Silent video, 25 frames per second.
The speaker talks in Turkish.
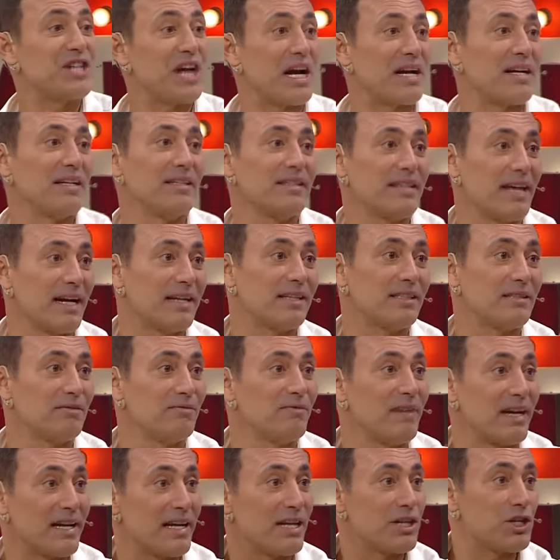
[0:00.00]
dakikalık
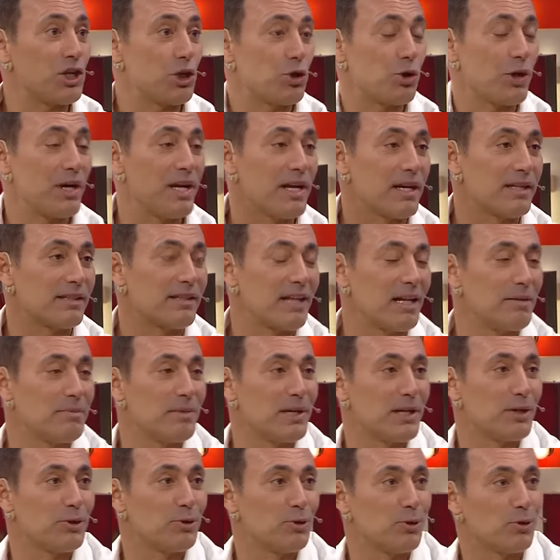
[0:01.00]
yakıtım var. Yeşilköy'e yakıt
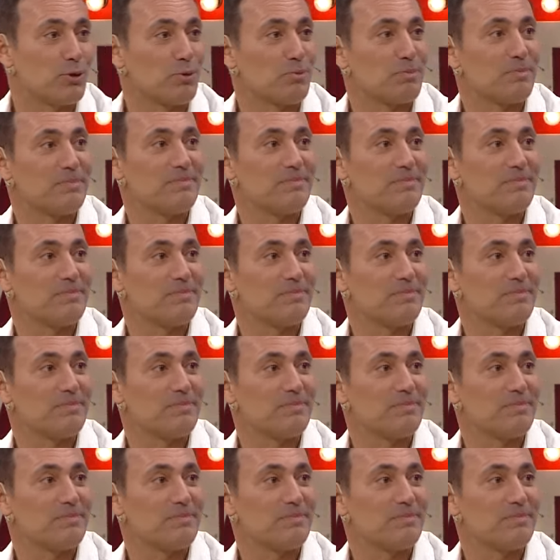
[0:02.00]
almaya gidiyordum.